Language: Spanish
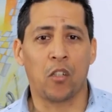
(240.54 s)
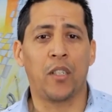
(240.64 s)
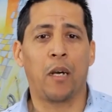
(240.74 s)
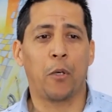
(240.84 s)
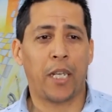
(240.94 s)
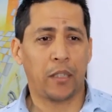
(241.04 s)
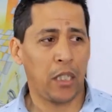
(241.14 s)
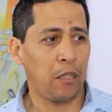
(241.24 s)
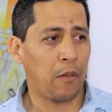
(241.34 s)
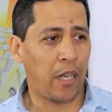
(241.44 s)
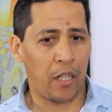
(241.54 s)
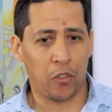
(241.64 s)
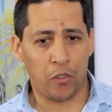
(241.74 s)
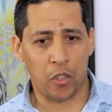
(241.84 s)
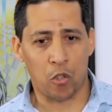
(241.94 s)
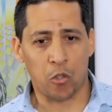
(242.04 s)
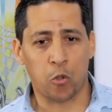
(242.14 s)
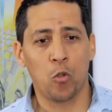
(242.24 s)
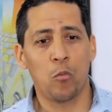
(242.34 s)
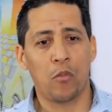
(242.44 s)
colaborativas, en donde yo
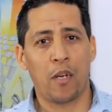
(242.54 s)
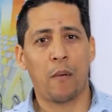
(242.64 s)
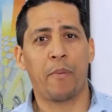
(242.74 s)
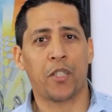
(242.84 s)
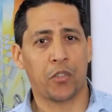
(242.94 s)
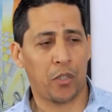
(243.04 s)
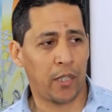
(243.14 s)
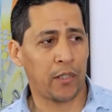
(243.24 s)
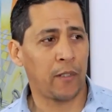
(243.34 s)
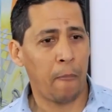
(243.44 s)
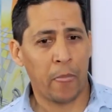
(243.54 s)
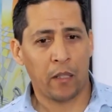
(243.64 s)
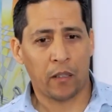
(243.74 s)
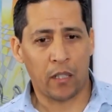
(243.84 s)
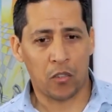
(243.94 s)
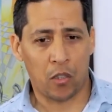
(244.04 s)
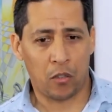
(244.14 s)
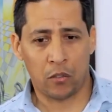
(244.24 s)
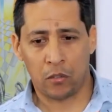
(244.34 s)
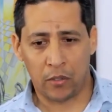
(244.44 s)
sumo a personas que
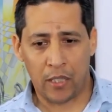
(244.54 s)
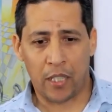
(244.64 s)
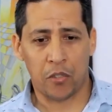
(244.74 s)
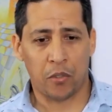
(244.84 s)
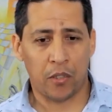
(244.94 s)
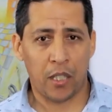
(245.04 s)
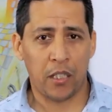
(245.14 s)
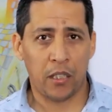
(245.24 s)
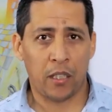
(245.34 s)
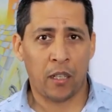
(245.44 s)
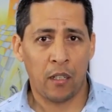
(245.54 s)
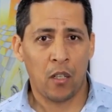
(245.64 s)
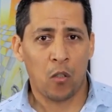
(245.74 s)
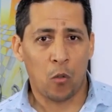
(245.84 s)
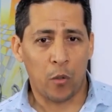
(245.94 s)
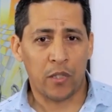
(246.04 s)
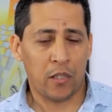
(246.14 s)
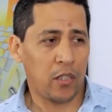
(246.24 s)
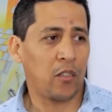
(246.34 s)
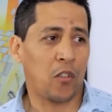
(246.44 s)
son de la ciudadanía,
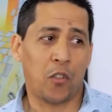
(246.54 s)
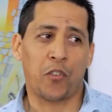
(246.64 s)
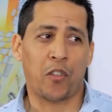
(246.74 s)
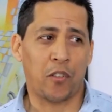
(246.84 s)
hubiese sido otro